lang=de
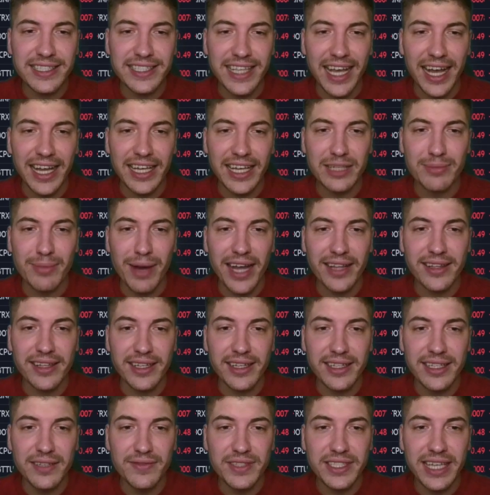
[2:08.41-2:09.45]
sage ich mal,
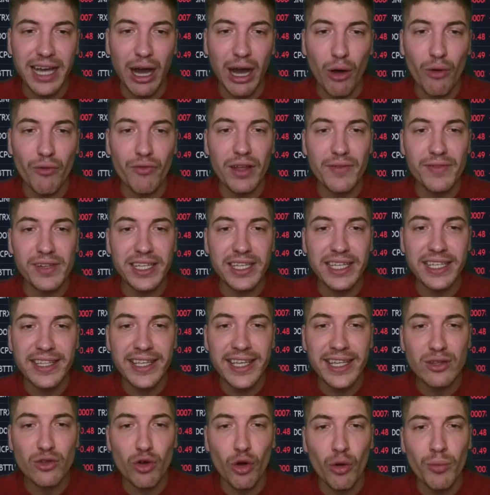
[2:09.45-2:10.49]
attraktives Kauflevel
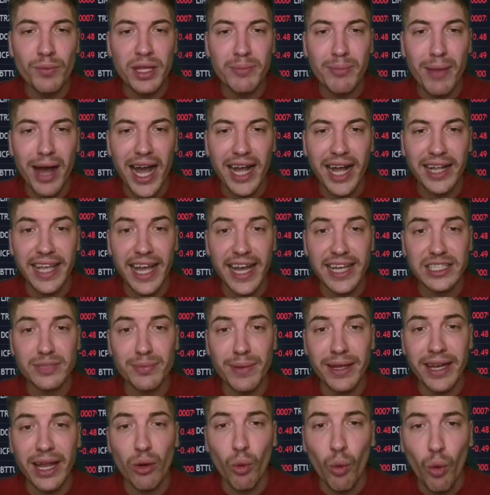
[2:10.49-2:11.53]
gedient, um den Markt
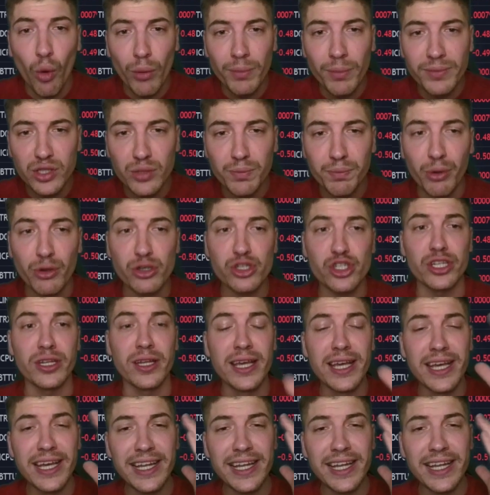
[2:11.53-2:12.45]
erstmal nach oben zu pushen.